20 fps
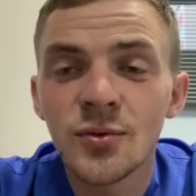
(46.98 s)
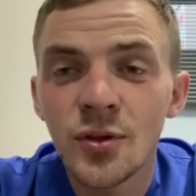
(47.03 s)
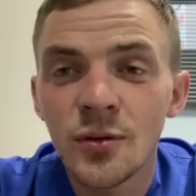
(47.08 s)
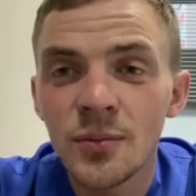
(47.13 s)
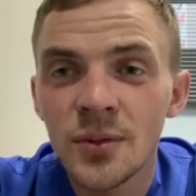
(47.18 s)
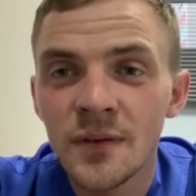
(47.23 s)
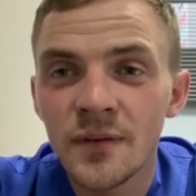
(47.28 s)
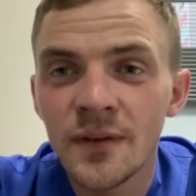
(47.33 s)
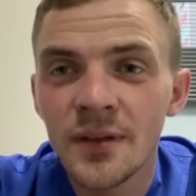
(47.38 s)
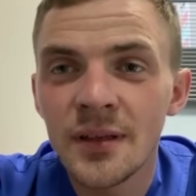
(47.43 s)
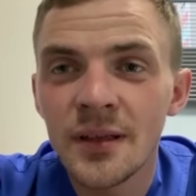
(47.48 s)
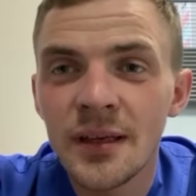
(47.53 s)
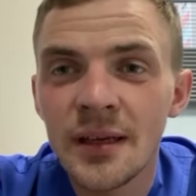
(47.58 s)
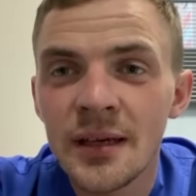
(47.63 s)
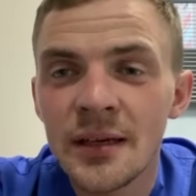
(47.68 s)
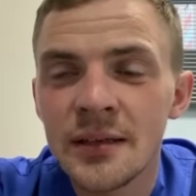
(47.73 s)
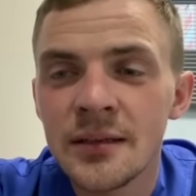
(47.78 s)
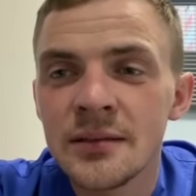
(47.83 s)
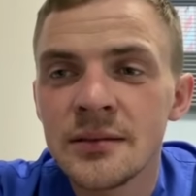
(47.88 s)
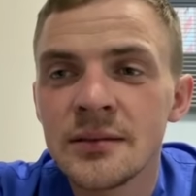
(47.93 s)
доброго
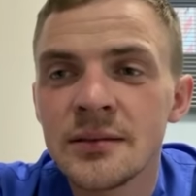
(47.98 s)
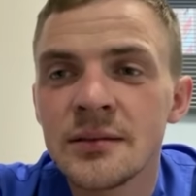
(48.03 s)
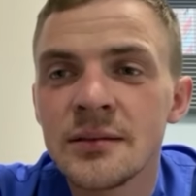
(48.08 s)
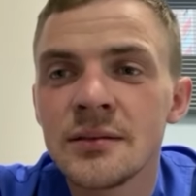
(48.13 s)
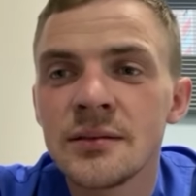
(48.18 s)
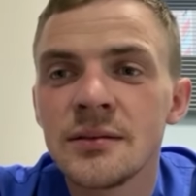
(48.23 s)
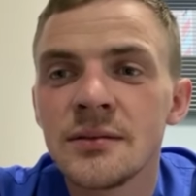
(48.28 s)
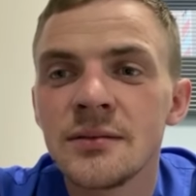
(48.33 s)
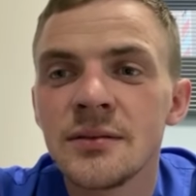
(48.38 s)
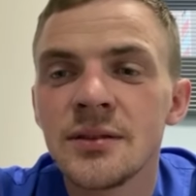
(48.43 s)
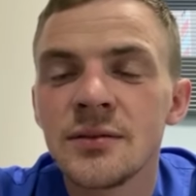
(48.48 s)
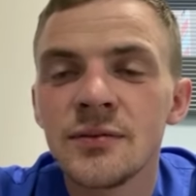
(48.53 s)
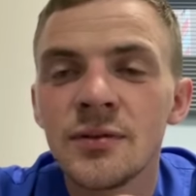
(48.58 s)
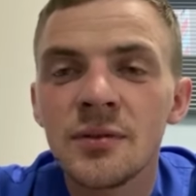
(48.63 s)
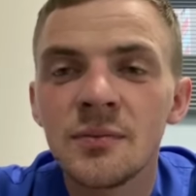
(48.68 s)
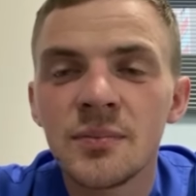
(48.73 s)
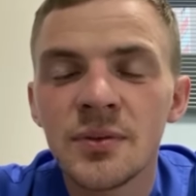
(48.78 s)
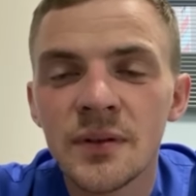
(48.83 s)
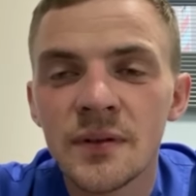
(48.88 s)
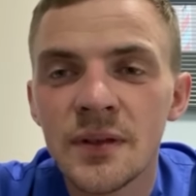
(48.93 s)
дня. Э,
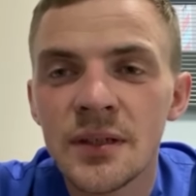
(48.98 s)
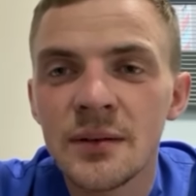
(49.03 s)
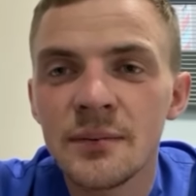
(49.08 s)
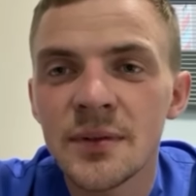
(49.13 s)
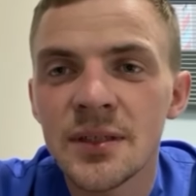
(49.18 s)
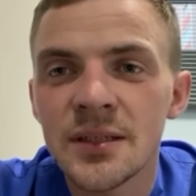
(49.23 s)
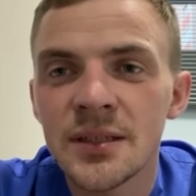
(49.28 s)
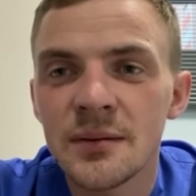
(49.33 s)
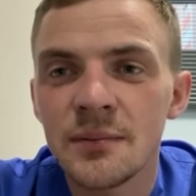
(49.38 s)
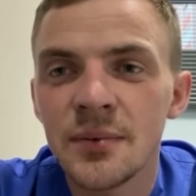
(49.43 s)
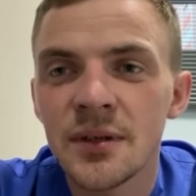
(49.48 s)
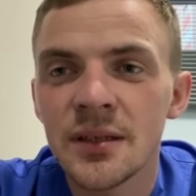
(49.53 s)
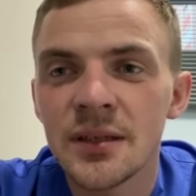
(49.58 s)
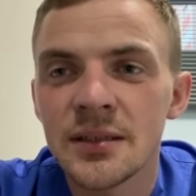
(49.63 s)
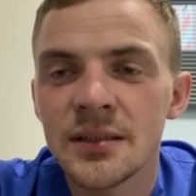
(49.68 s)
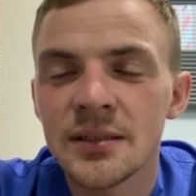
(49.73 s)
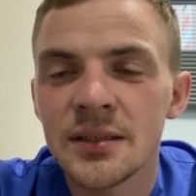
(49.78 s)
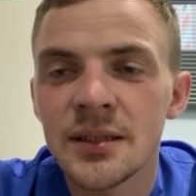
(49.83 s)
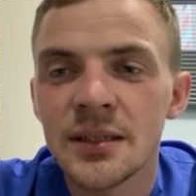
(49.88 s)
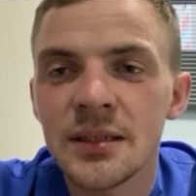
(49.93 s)
сегодня поговорим о
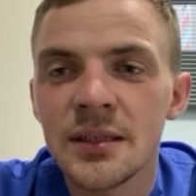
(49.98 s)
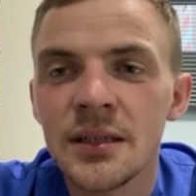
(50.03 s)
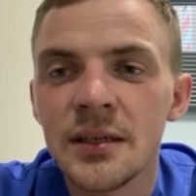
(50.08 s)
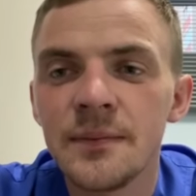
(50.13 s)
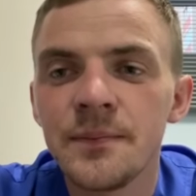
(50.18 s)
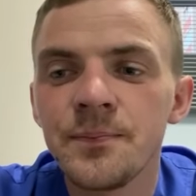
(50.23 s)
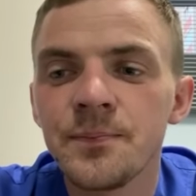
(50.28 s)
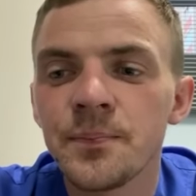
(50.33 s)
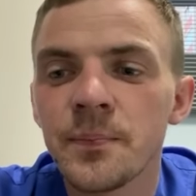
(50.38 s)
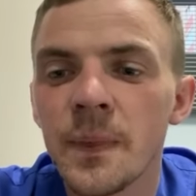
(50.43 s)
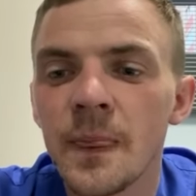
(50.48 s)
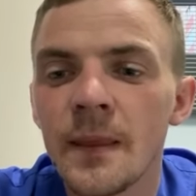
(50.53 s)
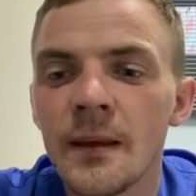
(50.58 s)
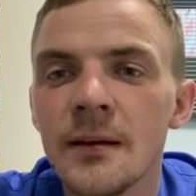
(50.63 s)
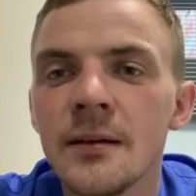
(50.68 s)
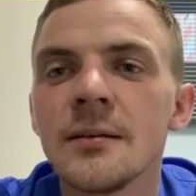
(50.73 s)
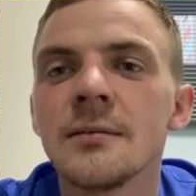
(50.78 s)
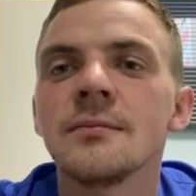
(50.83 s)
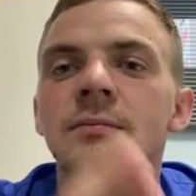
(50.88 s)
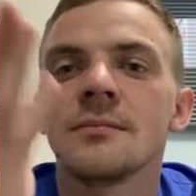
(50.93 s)
собаке Сандре.
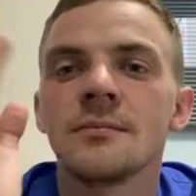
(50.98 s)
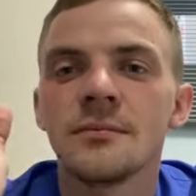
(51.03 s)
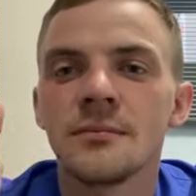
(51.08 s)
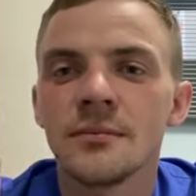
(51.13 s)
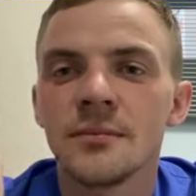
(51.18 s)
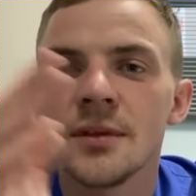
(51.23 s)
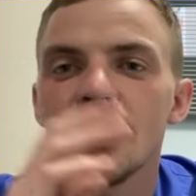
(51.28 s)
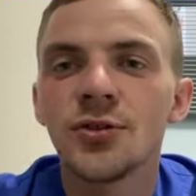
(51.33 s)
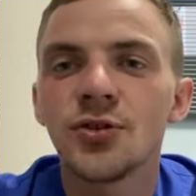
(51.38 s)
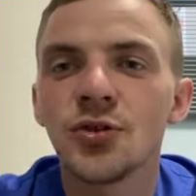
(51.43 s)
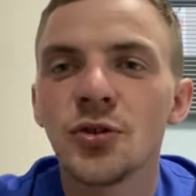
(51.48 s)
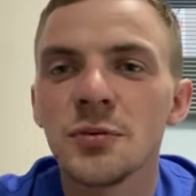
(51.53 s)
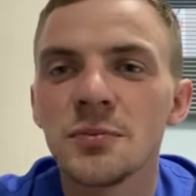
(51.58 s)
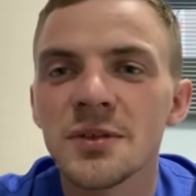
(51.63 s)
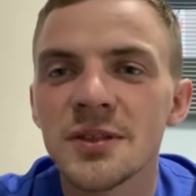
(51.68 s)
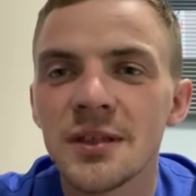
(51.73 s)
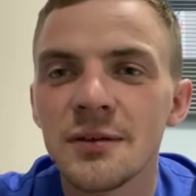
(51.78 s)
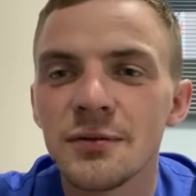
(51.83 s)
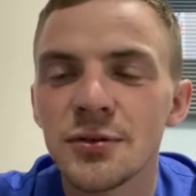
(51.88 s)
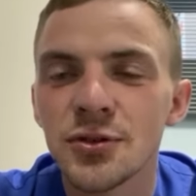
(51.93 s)
Э, начнем
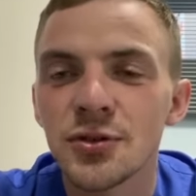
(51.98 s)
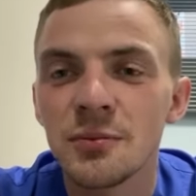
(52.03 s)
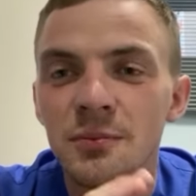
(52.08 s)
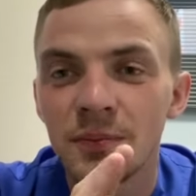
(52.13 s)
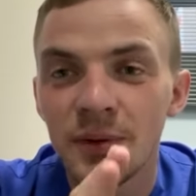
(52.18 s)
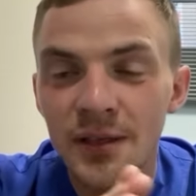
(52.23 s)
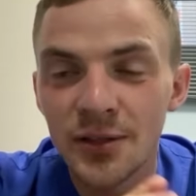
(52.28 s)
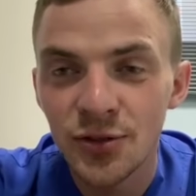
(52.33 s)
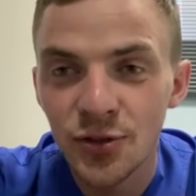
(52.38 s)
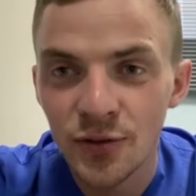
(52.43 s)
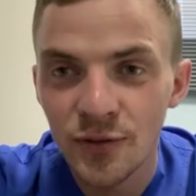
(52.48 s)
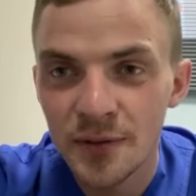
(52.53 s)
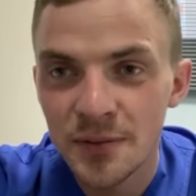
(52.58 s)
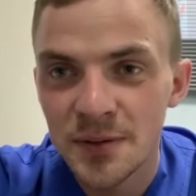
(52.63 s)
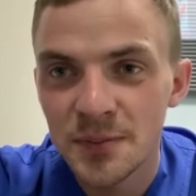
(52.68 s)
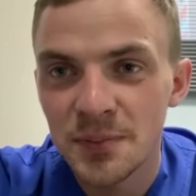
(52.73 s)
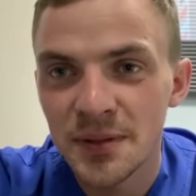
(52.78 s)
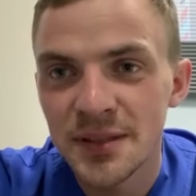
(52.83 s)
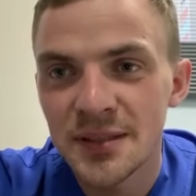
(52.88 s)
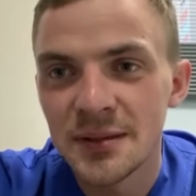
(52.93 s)
с того, что большое вам
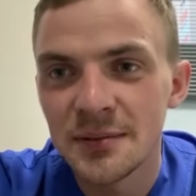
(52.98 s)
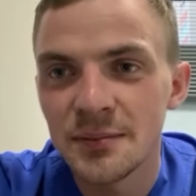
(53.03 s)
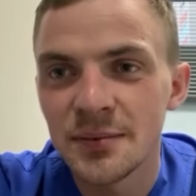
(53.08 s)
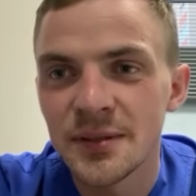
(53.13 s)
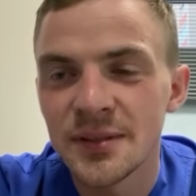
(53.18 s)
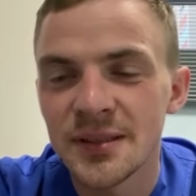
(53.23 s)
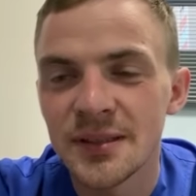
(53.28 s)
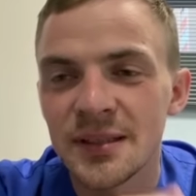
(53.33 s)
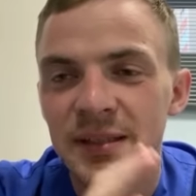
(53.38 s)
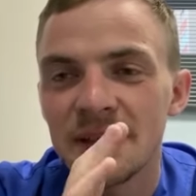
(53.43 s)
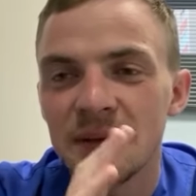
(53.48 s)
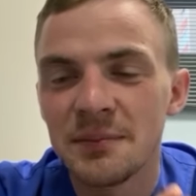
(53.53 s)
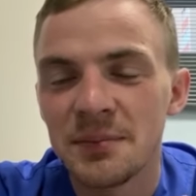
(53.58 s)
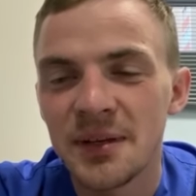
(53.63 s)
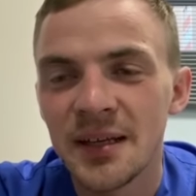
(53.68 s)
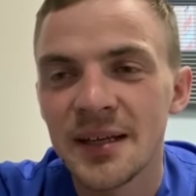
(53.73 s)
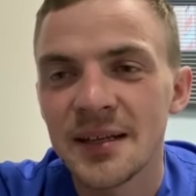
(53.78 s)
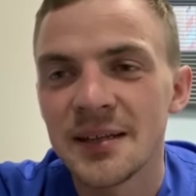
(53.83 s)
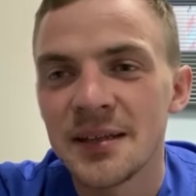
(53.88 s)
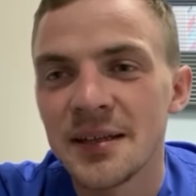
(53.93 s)
спасибо за такие
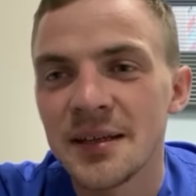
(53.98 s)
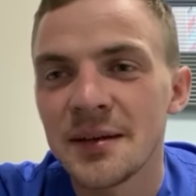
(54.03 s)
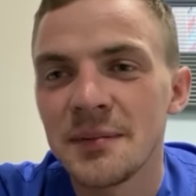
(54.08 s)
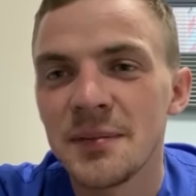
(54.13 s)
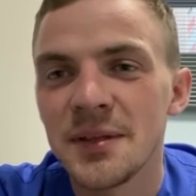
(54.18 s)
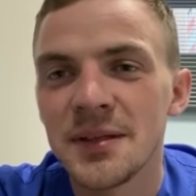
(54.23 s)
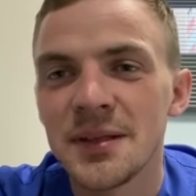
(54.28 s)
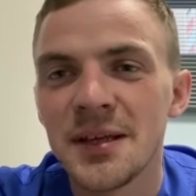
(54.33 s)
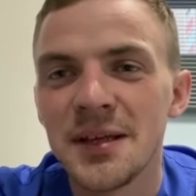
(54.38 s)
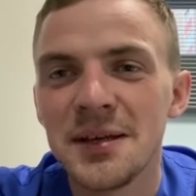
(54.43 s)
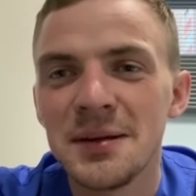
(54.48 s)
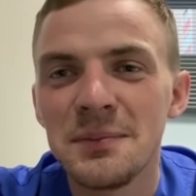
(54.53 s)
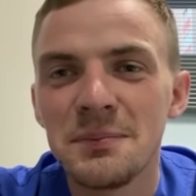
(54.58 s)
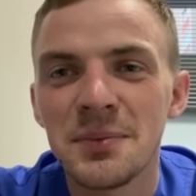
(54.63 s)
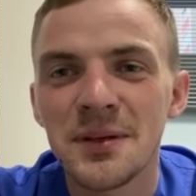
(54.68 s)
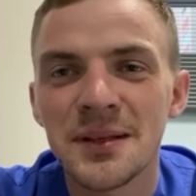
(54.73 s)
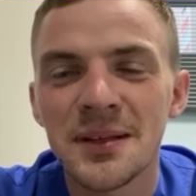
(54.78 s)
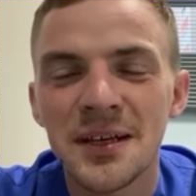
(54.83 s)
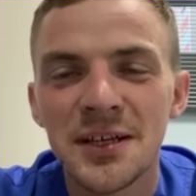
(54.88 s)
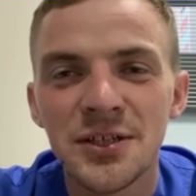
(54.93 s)
приятные комментарии
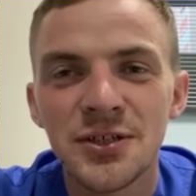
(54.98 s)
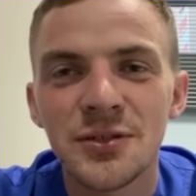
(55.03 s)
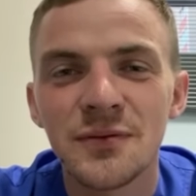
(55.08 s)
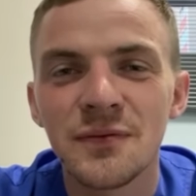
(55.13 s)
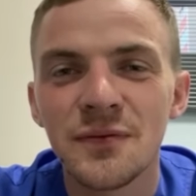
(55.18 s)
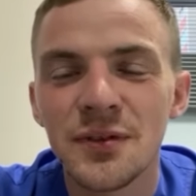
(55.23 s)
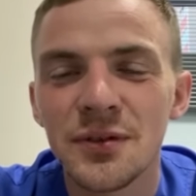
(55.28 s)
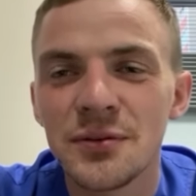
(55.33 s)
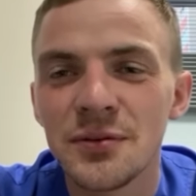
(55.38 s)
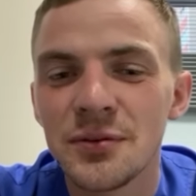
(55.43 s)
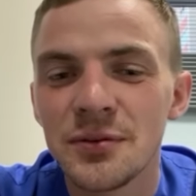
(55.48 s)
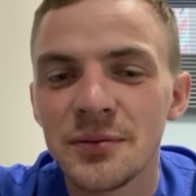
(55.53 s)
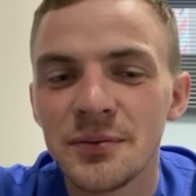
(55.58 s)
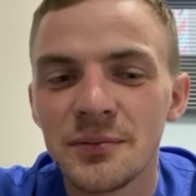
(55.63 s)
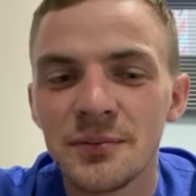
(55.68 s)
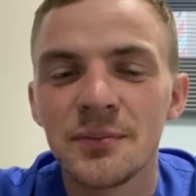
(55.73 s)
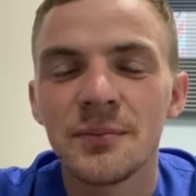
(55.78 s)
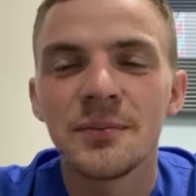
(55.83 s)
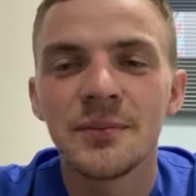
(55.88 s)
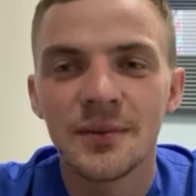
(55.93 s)
под каждым
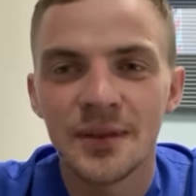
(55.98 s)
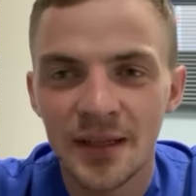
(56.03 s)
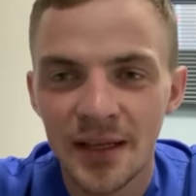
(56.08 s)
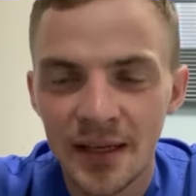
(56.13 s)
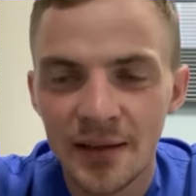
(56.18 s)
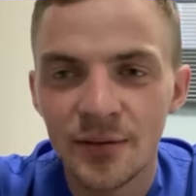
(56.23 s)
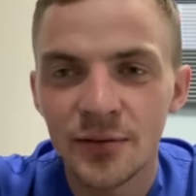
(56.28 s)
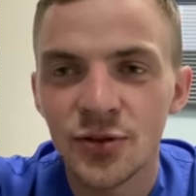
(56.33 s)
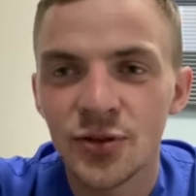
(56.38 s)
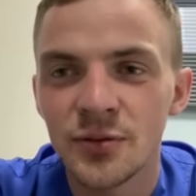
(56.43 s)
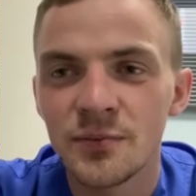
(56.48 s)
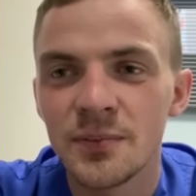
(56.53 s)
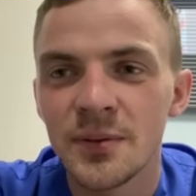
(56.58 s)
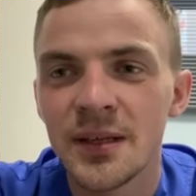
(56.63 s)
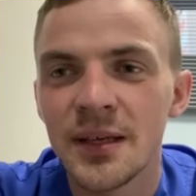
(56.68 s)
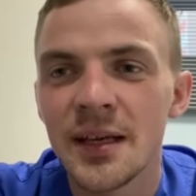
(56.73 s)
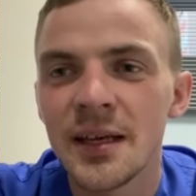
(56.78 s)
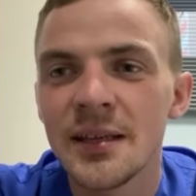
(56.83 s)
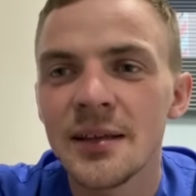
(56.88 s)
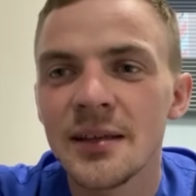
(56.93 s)
видео. Реально очень
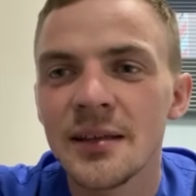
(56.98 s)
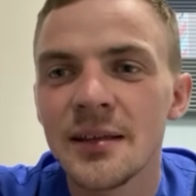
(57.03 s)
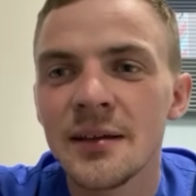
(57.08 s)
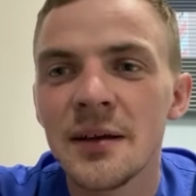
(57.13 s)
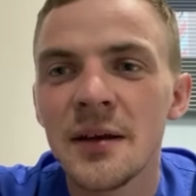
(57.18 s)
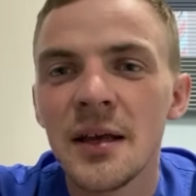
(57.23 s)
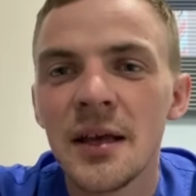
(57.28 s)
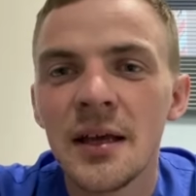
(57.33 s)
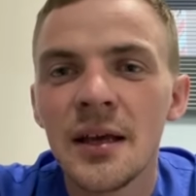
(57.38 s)
приятно.